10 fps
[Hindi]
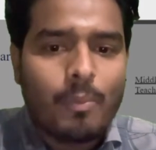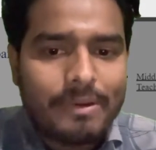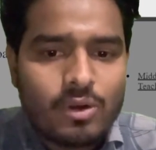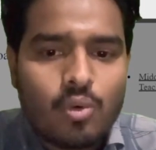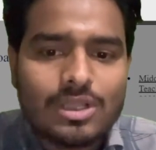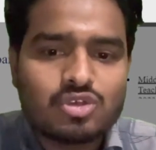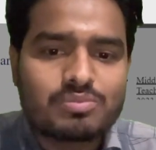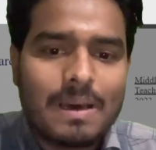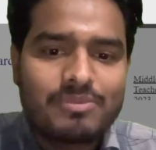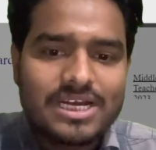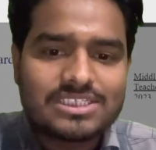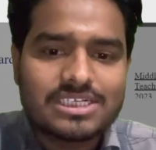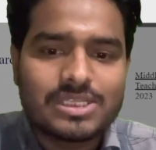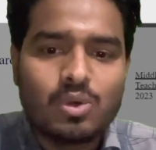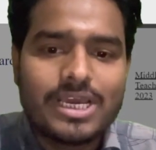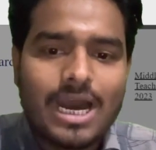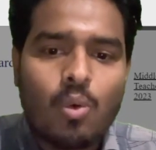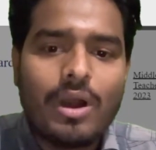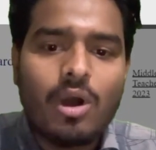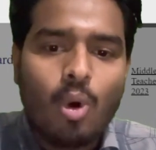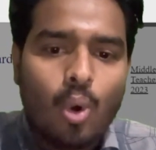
ओपन होगा तो उसमें आप देख सकते हो लिखा हुआ है